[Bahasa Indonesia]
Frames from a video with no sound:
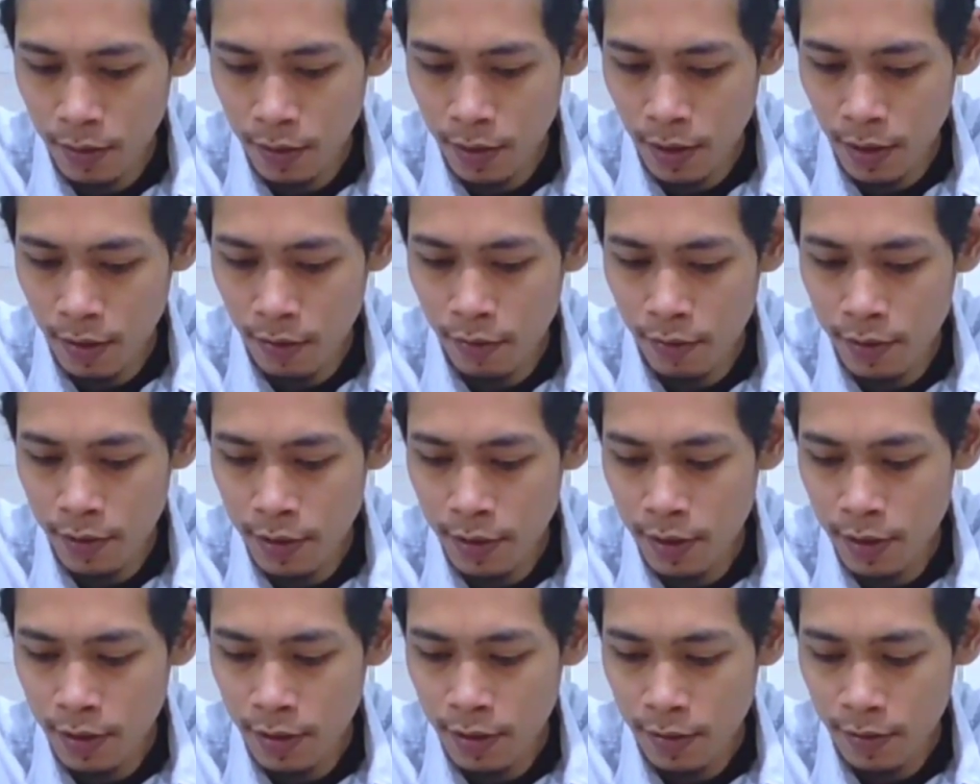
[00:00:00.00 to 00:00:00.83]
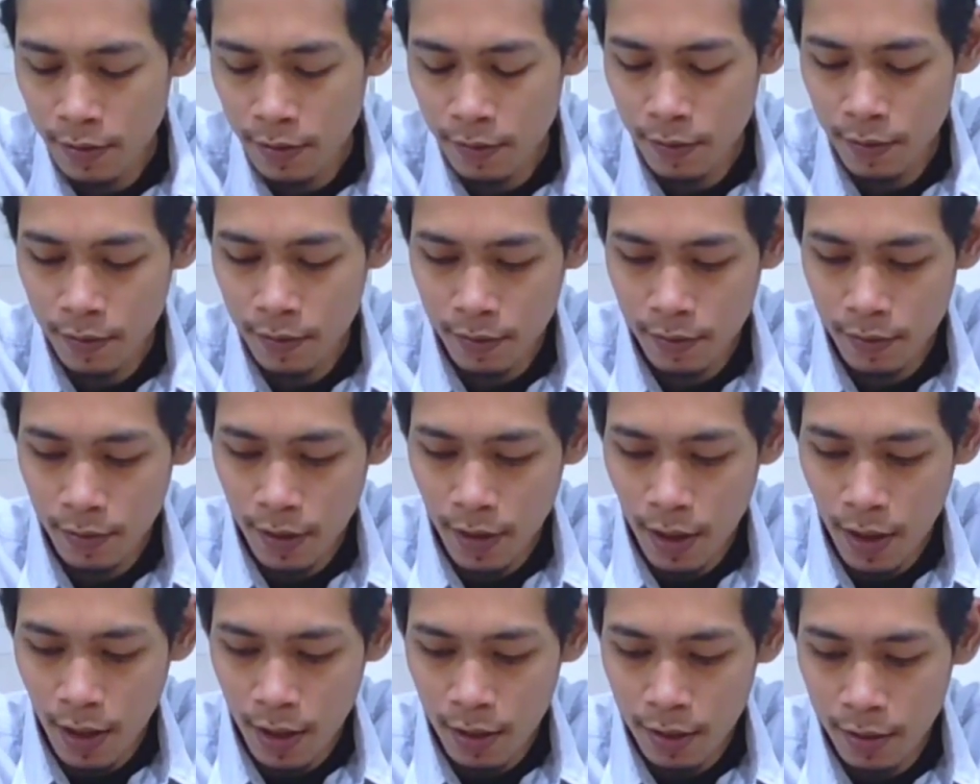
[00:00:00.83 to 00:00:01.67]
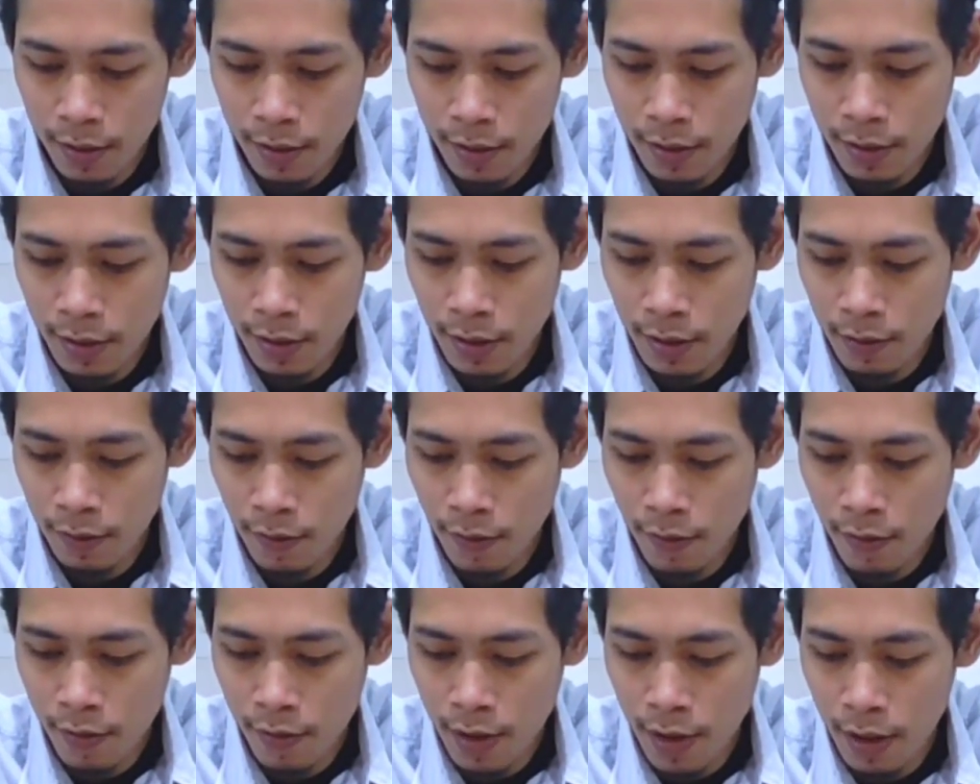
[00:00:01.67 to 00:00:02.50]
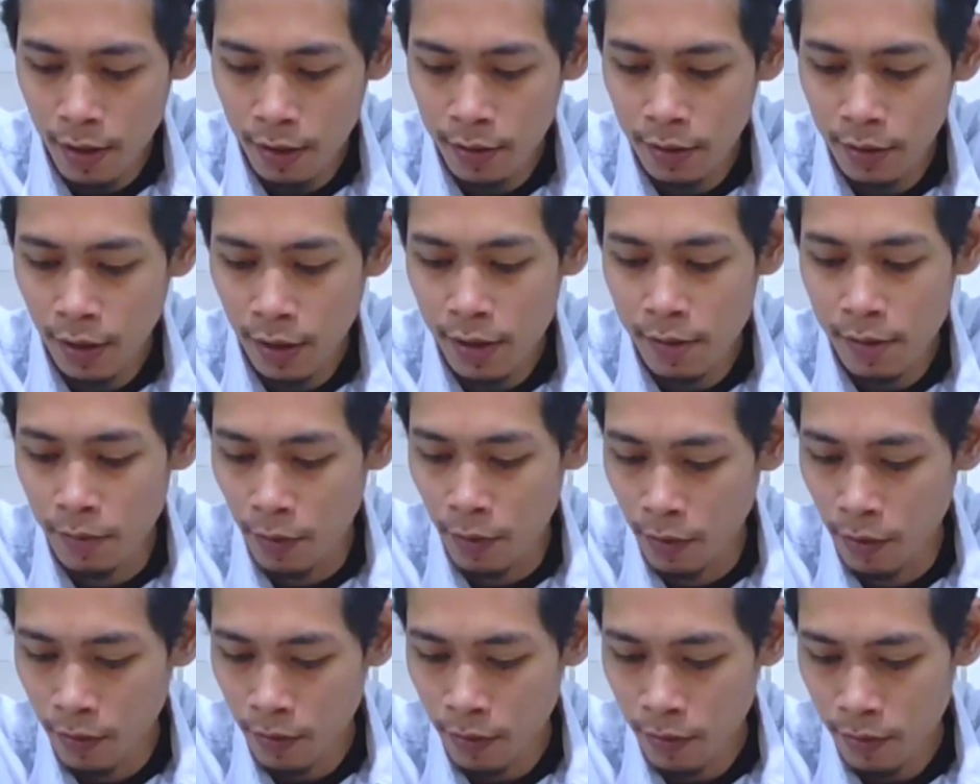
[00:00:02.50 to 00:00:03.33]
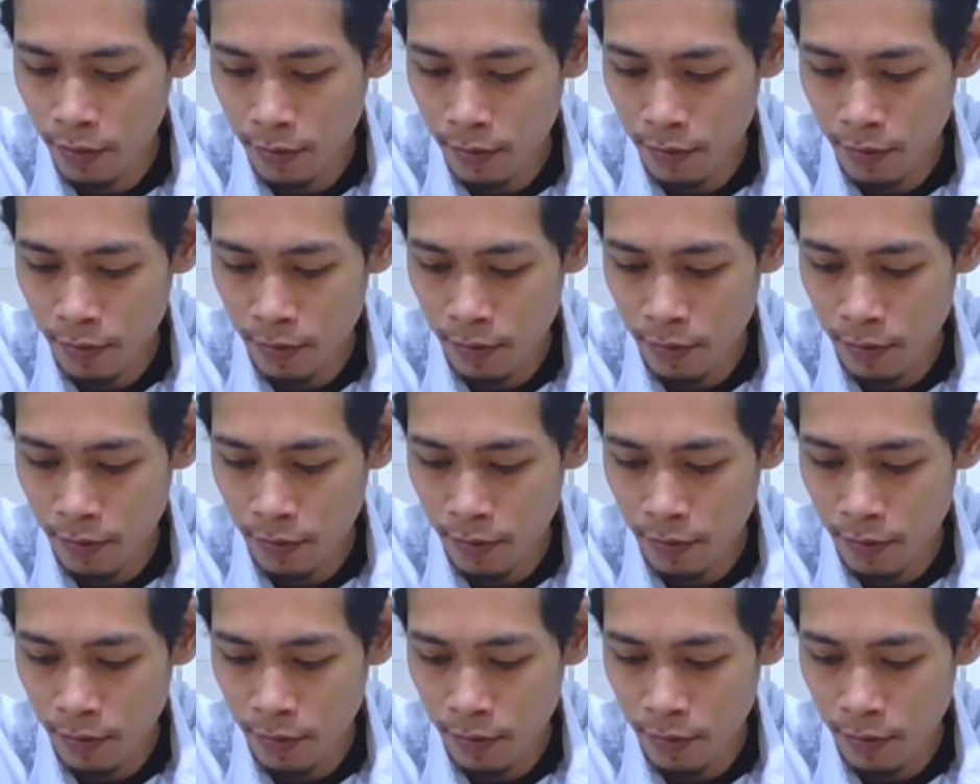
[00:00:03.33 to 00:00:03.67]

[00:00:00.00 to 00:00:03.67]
utawi atine wong kang trima